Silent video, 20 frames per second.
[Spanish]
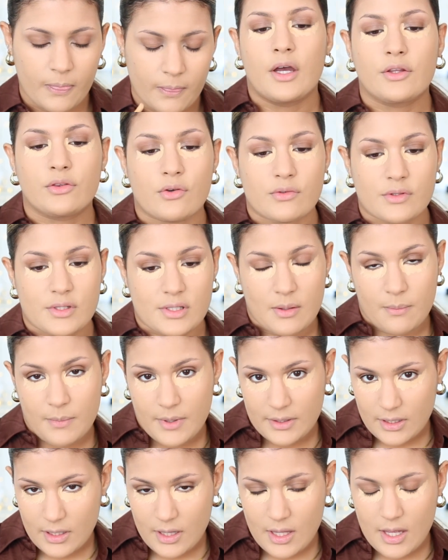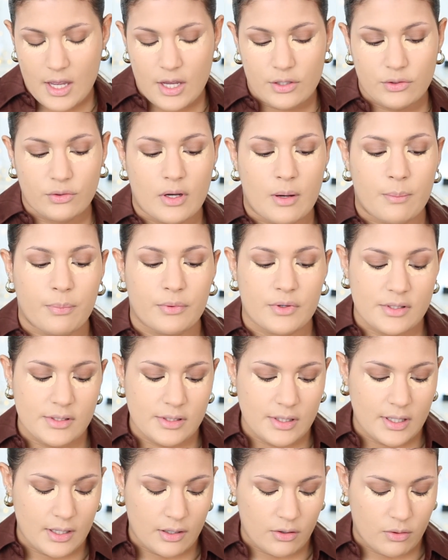Entonces, en vista de esto, la
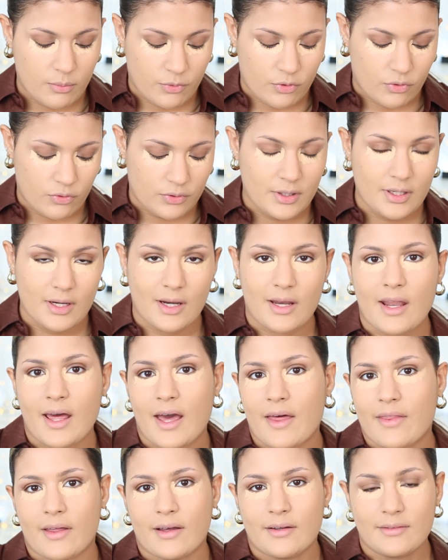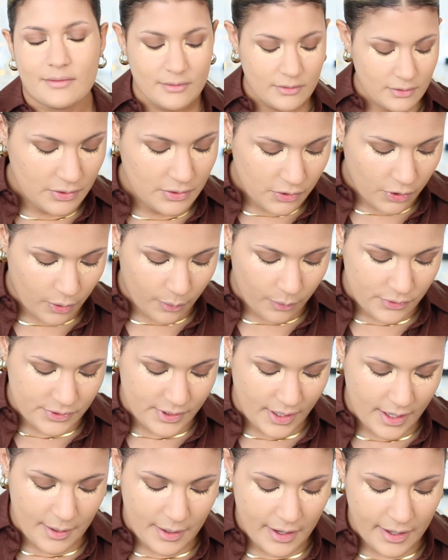policía, como no tiene nada, como o
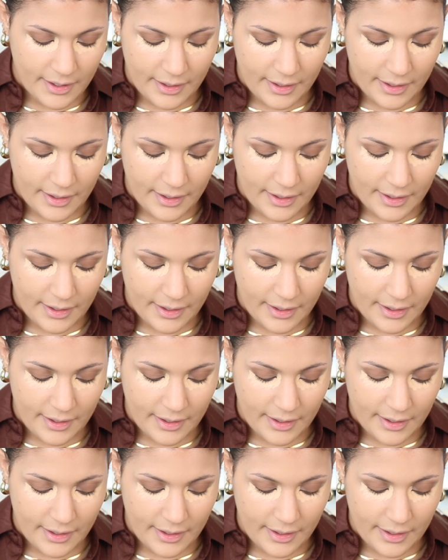sea,